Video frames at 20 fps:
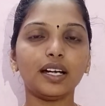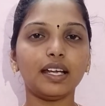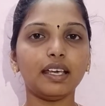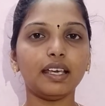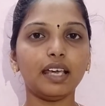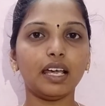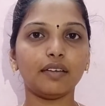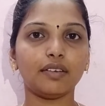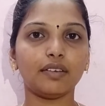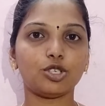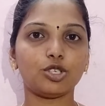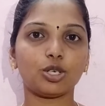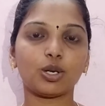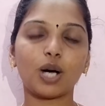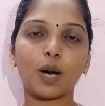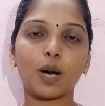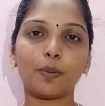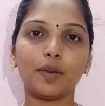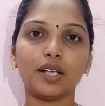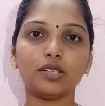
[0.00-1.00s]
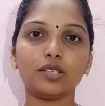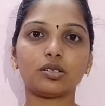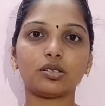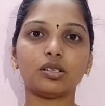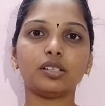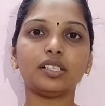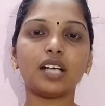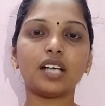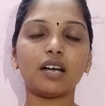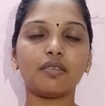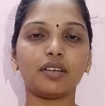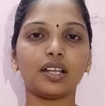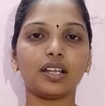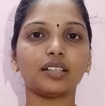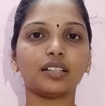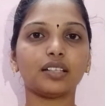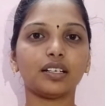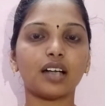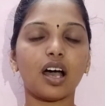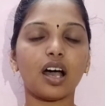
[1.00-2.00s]
நீயே வச்சுக்கோ அப்படின்னு சொல்லிட்டு அவர்
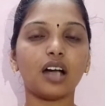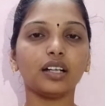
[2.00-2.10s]
அந்த